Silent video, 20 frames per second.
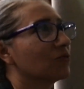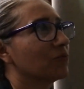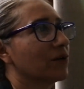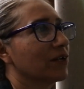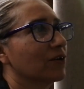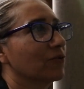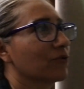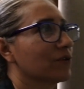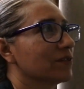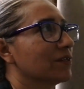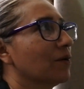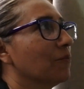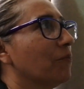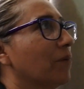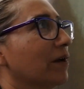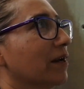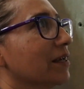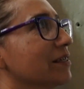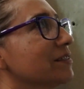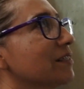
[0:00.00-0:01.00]
tomar en cuenta
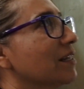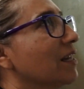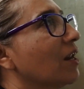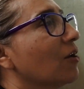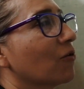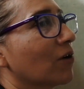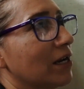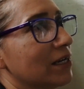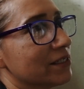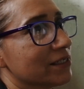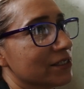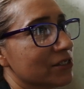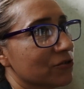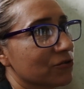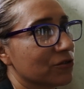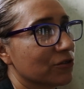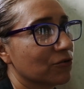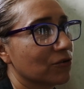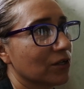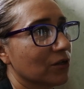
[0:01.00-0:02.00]
para hacer la
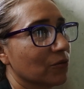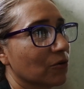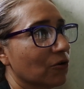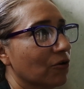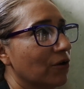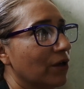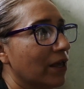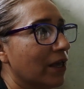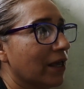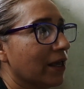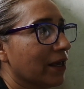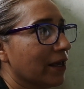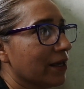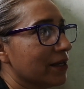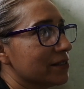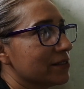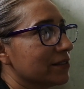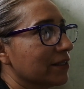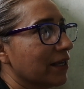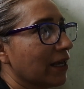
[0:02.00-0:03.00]
localización de un libro
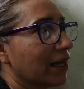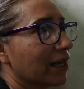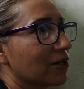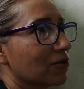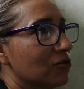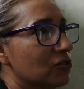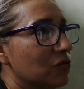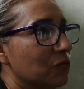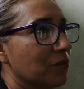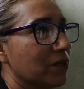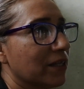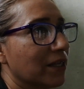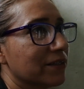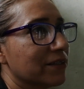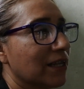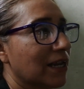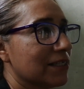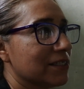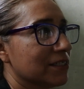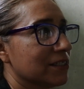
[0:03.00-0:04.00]
es guiarnos
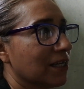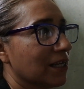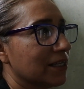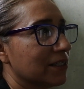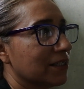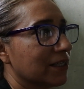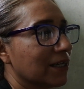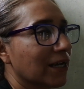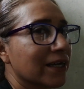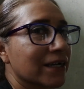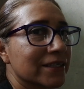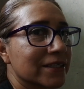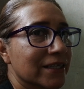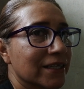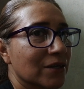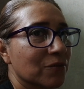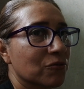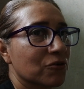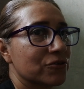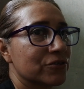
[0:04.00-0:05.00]
mediante la señalítica que
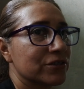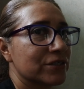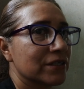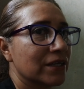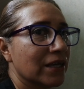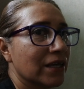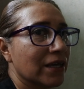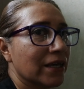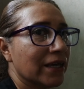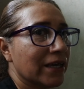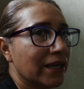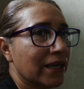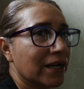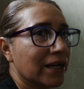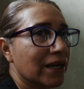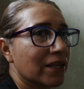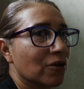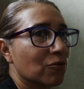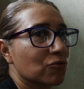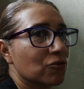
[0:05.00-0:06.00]
tenemos en
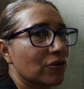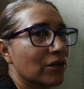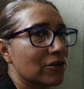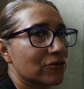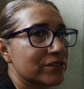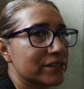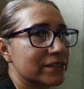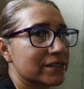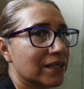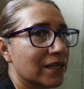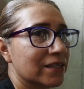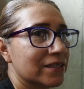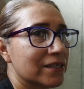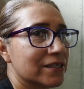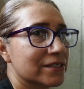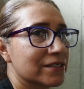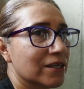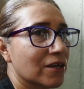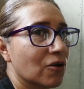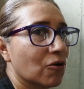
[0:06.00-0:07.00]
cada uno de los
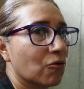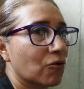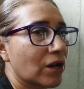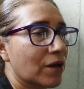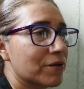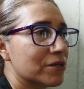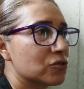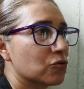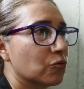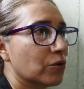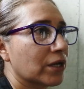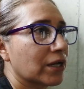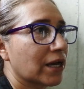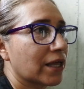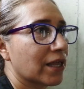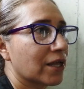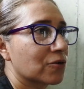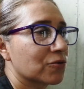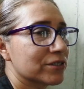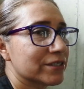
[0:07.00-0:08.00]
estantes. Una vez
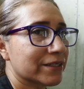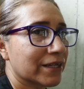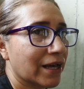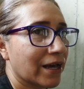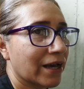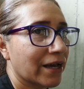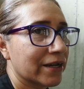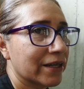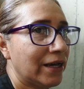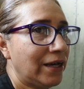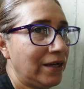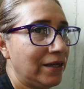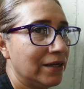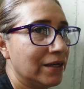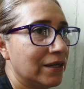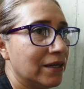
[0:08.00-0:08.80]
ubicada nuestra área,